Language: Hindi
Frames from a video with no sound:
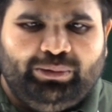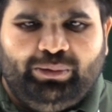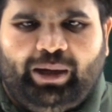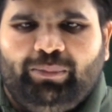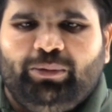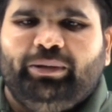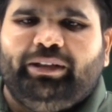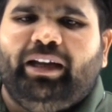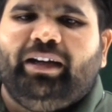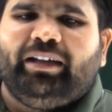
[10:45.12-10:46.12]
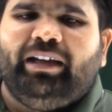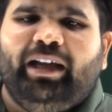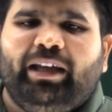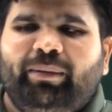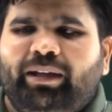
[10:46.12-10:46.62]
तो आपको ध्यान रखना
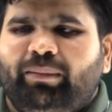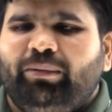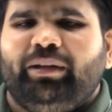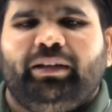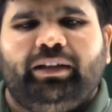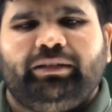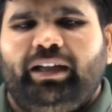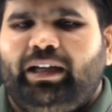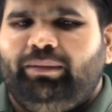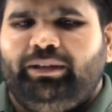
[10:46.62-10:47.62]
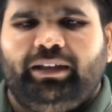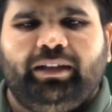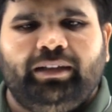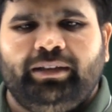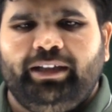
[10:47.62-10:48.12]
है कि भाई आपको दस ग्यारह बजे तक
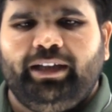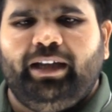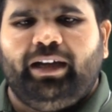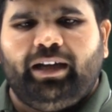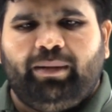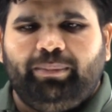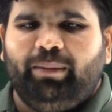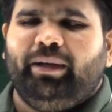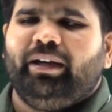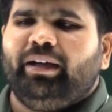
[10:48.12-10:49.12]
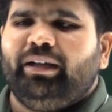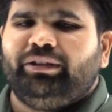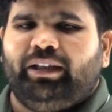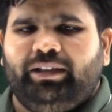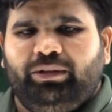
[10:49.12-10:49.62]
ठीक है अगर आप पेमेंट करना
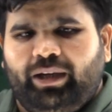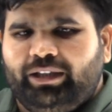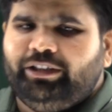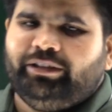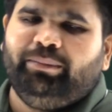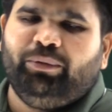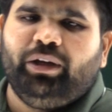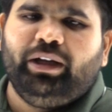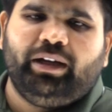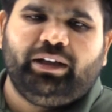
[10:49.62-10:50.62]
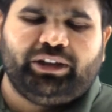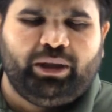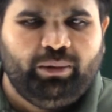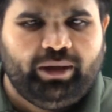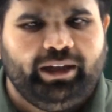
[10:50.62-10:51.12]
चाहते हैं तो आज ही से बुकिंग करना
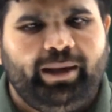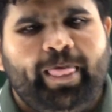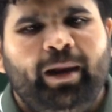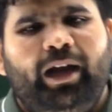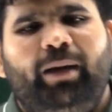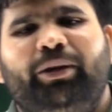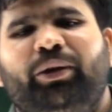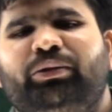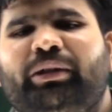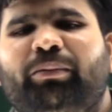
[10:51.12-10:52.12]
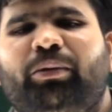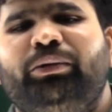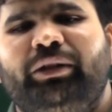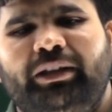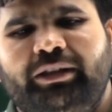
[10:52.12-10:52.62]
चालू कर दें आपके नोट्स आपको
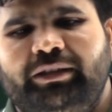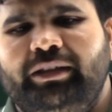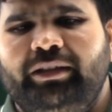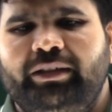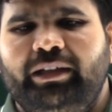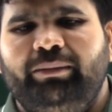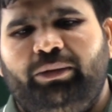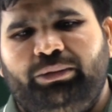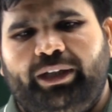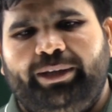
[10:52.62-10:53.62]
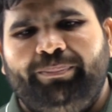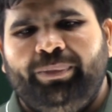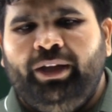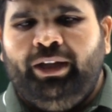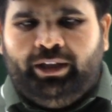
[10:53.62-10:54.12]
जल्दी से जल्दी डिलीवर हो जाएंगे
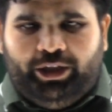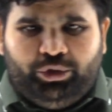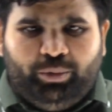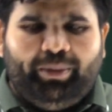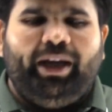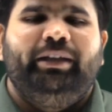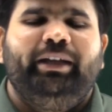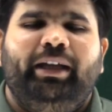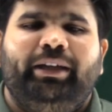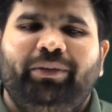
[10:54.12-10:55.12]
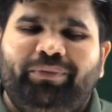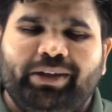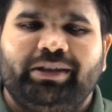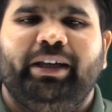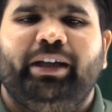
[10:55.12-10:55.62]
ये जो प्राइस है ये
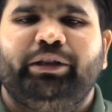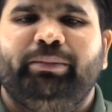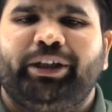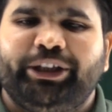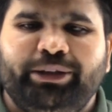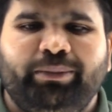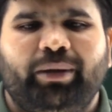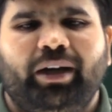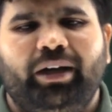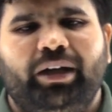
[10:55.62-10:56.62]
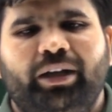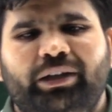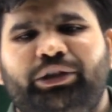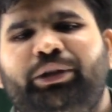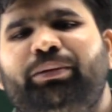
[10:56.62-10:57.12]
फिक्स्ड है इसमें किसी प्रकार का
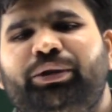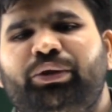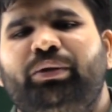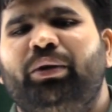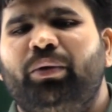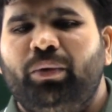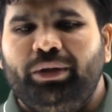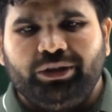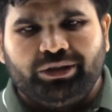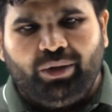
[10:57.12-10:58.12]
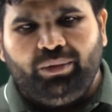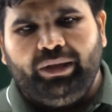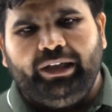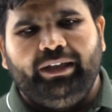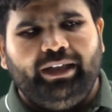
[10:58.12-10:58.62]
किसी स्टूडेंट को कोई डिस्काउंट
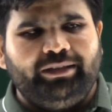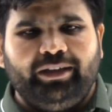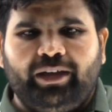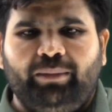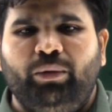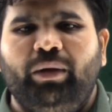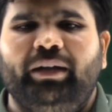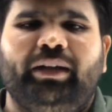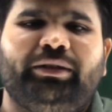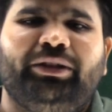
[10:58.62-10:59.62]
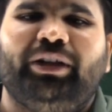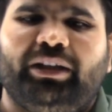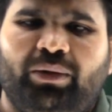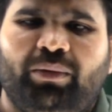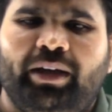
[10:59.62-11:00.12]
नहीं है न इससे कम होगा न इससे
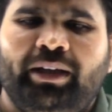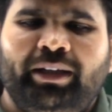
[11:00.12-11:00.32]
ज़्यादा होगा